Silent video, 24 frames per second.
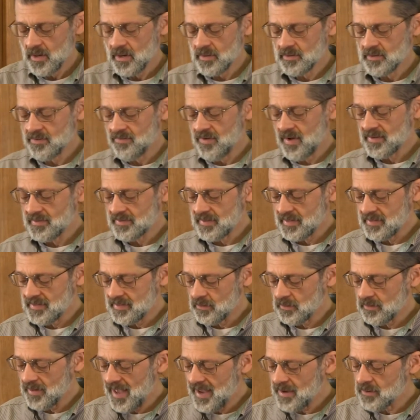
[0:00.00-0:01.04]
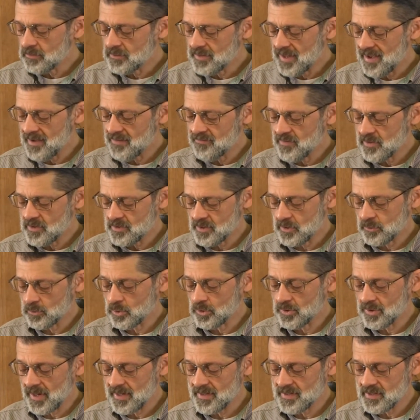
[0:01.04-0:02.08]
davanti a Dio. Leggo dal versetto
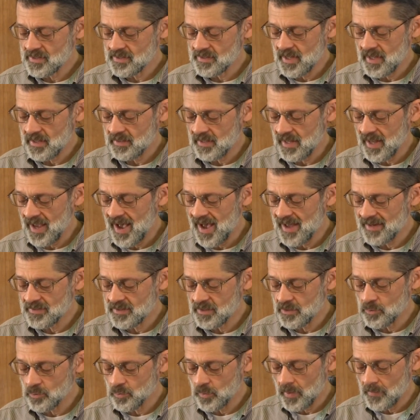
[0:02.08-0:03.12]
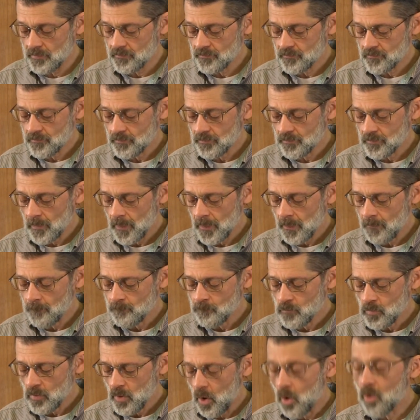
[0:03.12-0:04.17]
37, Atti 2.
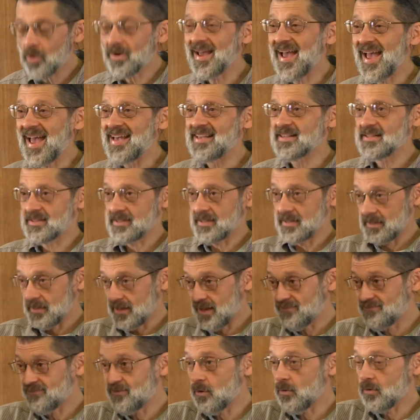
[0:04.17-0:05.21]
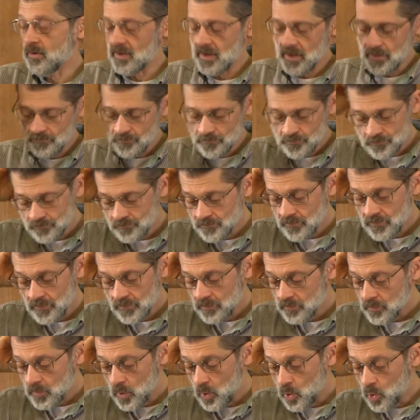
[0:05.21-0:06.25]
Ora essi, la folla,
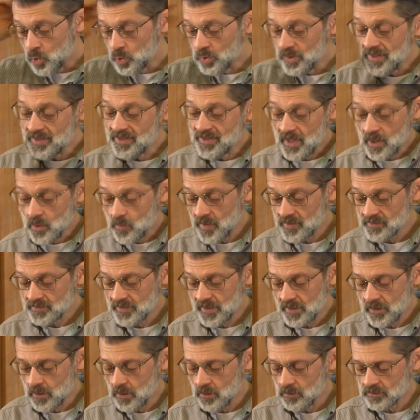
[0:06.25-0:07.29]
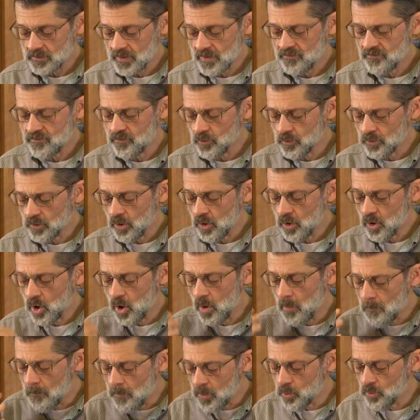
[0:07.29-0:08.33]
udite queste cose, furono
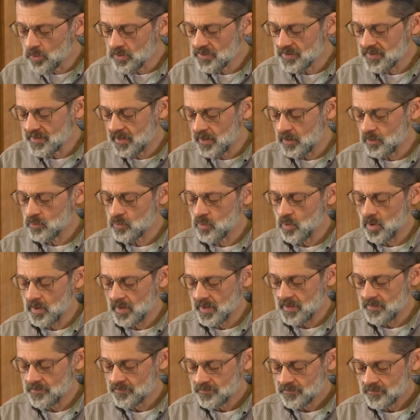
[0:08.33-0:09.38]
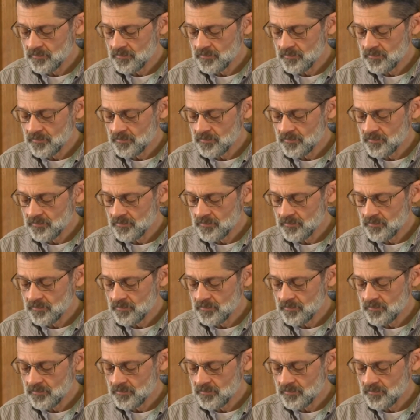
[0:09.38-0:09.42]
compunti nel cuore